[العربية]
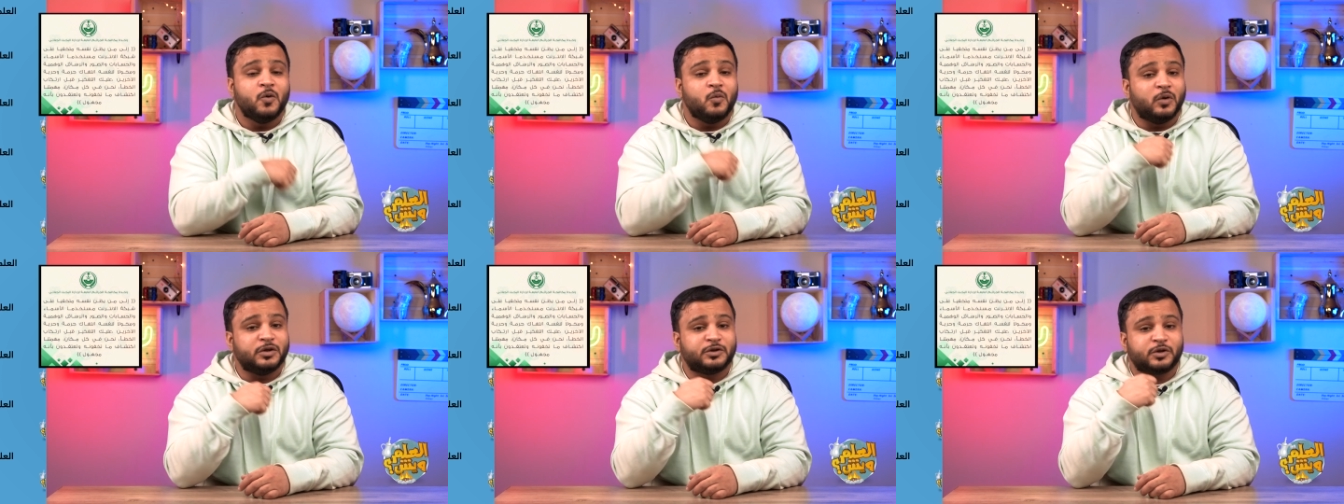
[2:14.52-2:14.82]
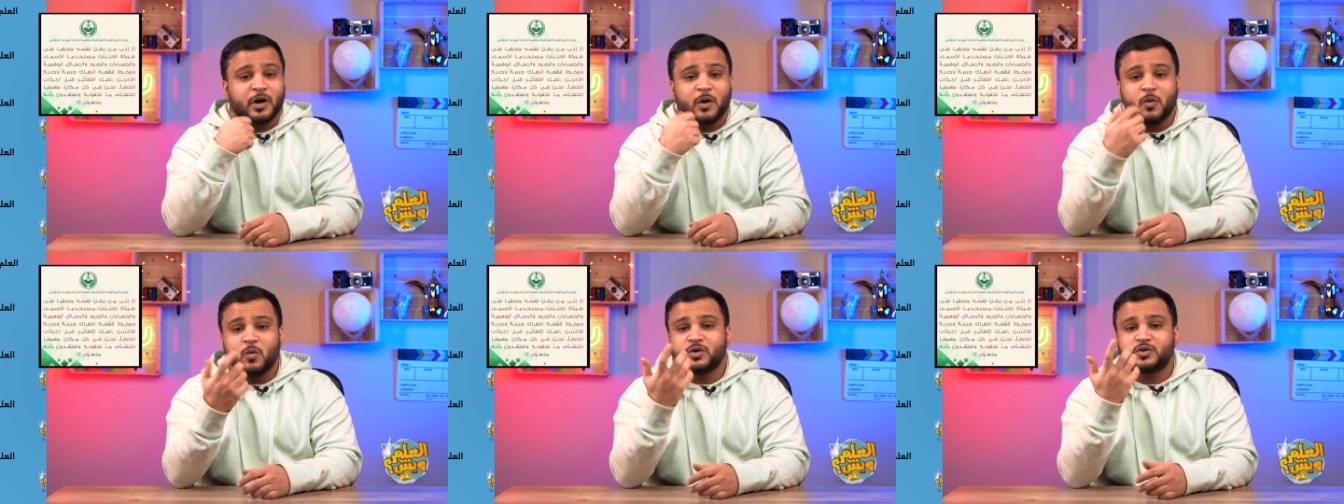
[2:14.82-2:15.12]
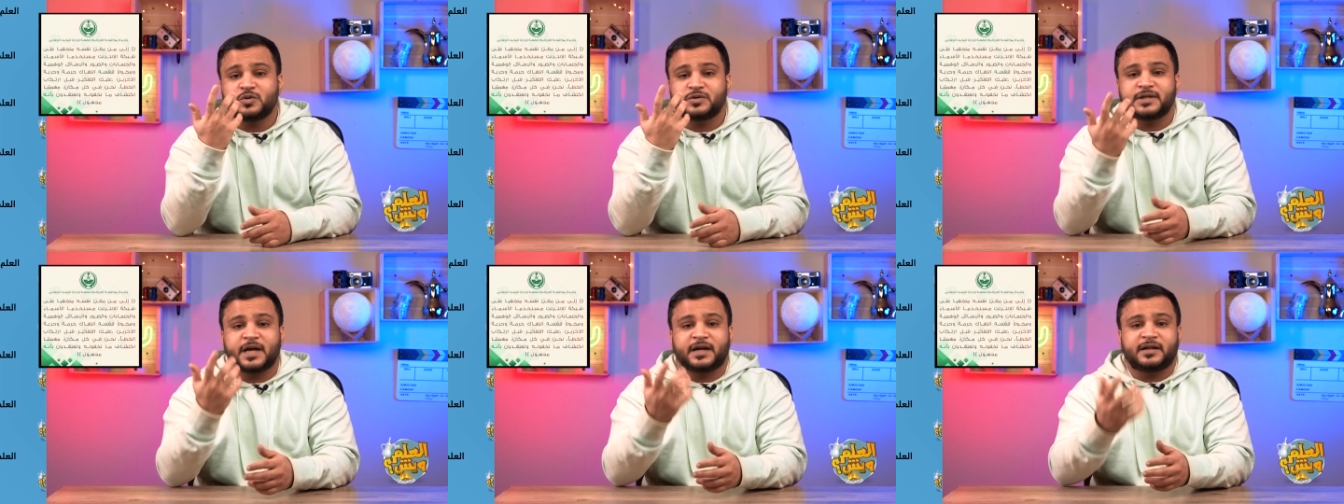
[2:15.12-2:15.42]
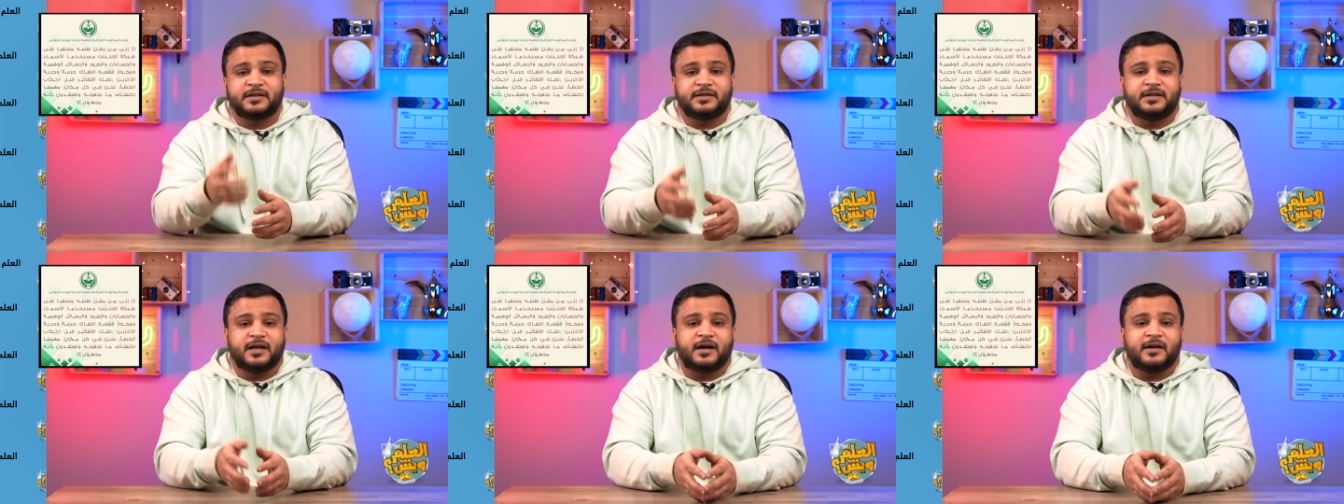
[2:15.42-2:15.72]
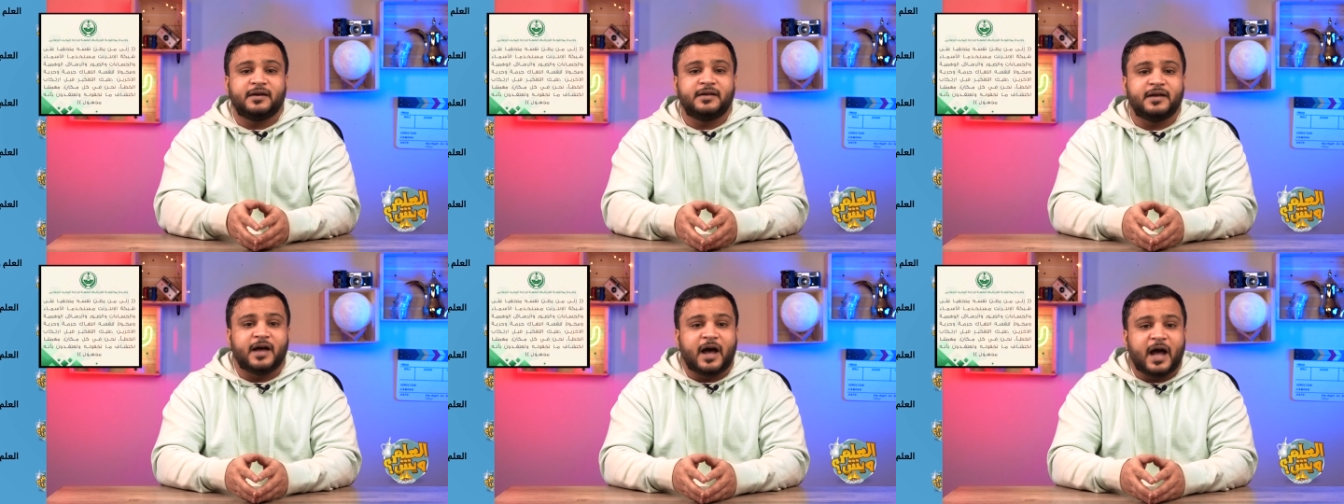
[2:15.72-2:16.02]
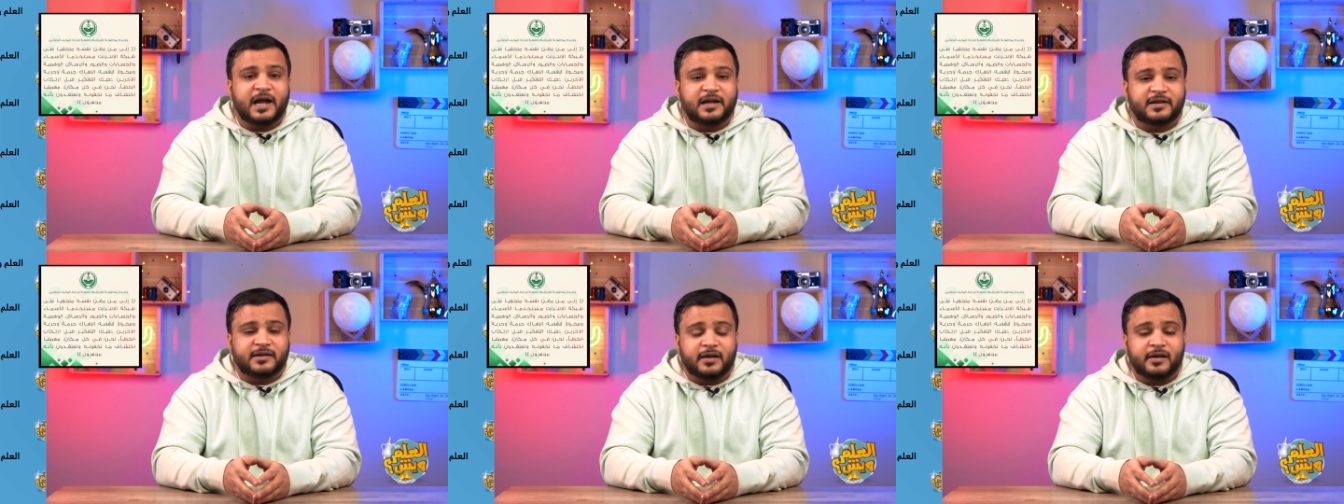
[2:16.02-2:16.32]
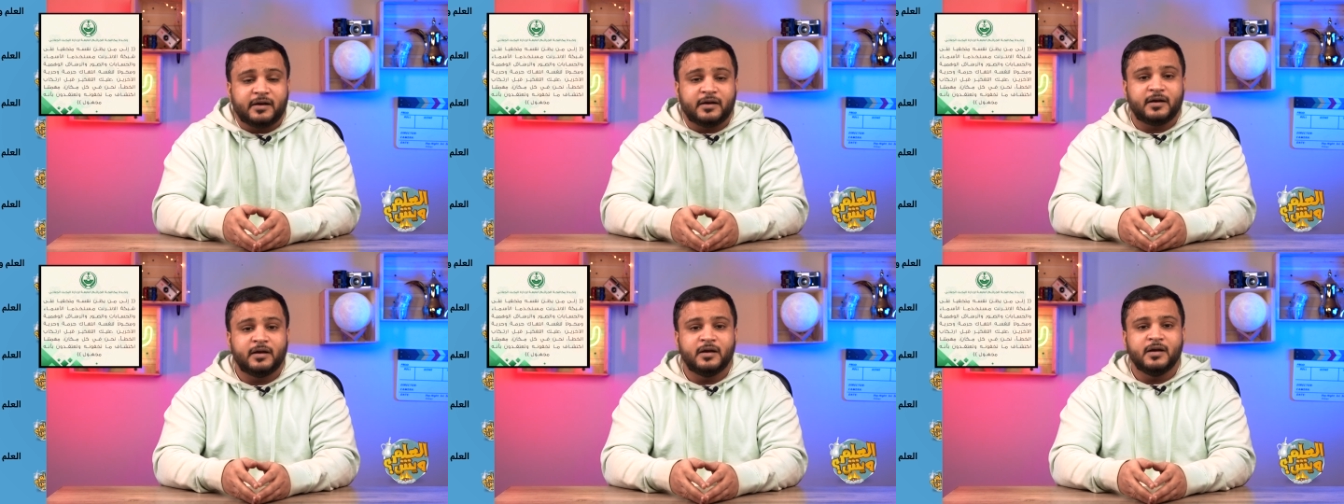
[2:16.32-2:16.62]
وتروج وزارة الداخلية
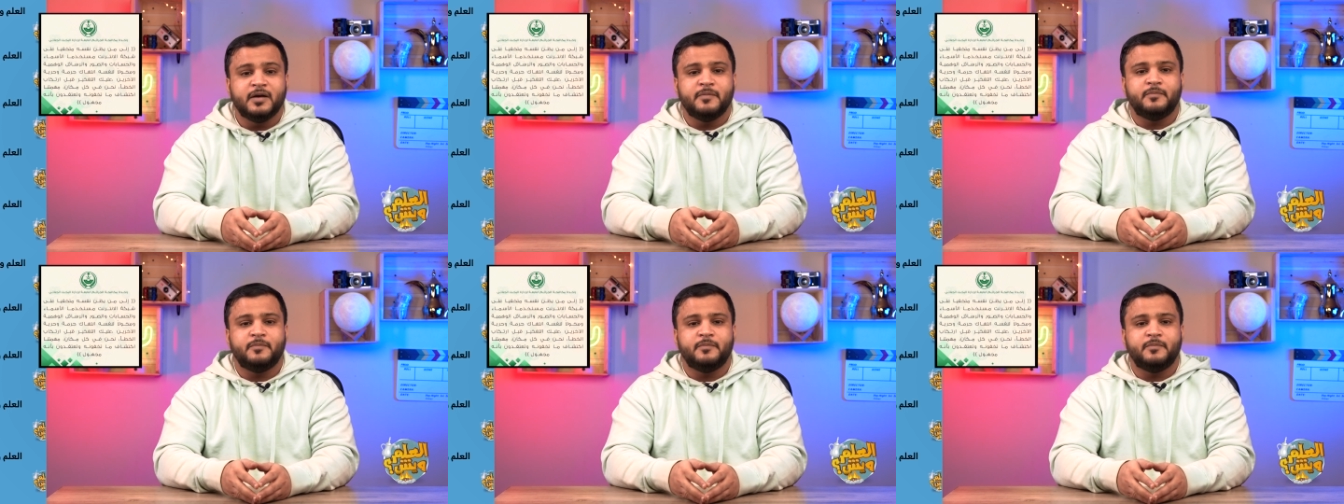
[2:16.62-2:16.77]
أيضا